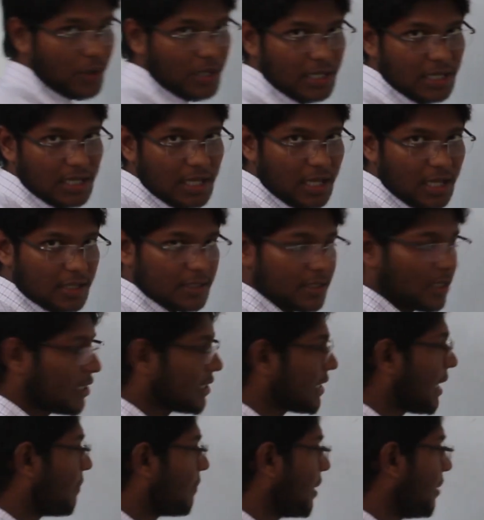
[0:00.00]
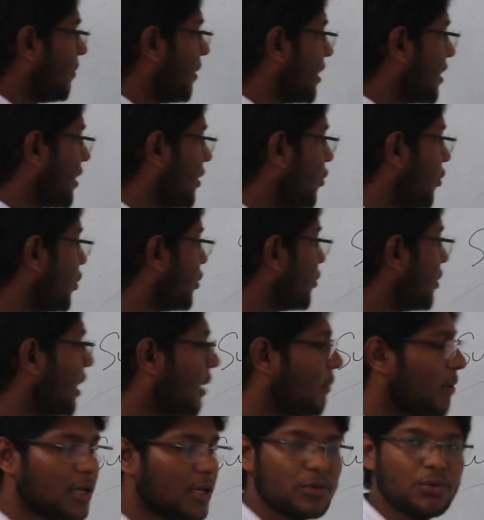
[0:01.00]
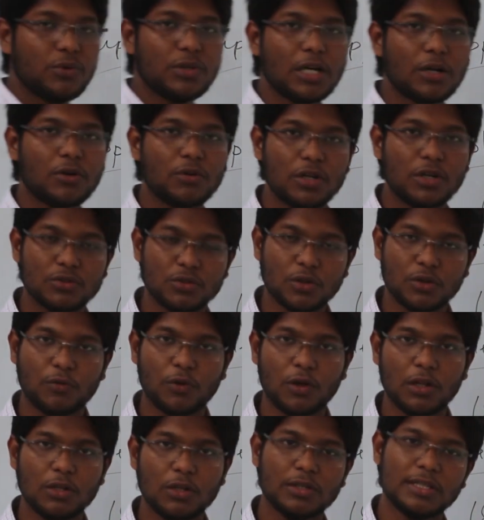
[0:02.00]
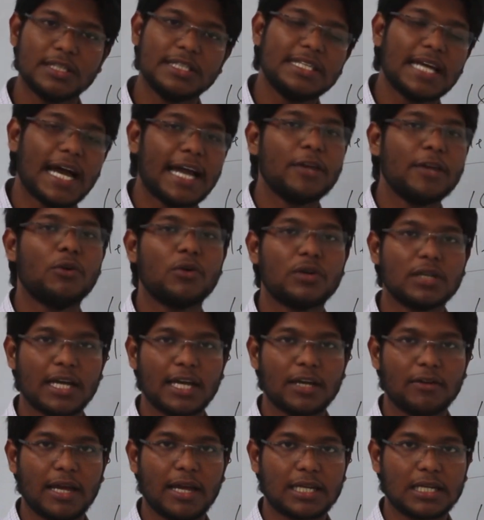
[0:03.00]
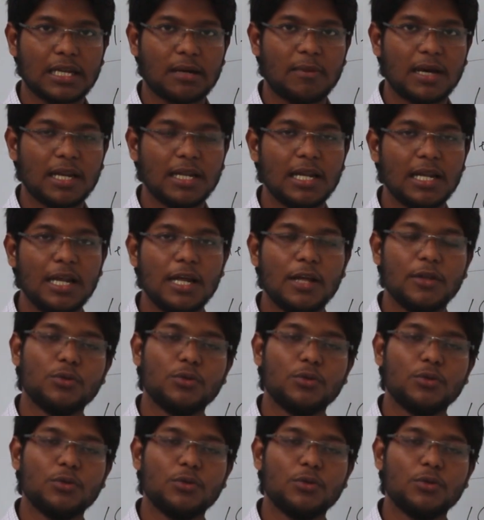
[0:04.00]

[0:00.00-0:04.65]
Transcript: ওকে তাহলে সাপ্লিমেন্টারি হইতে হলে আমাকে দুইটা কোণের যোগফল যাই হোক না কেন একটার মান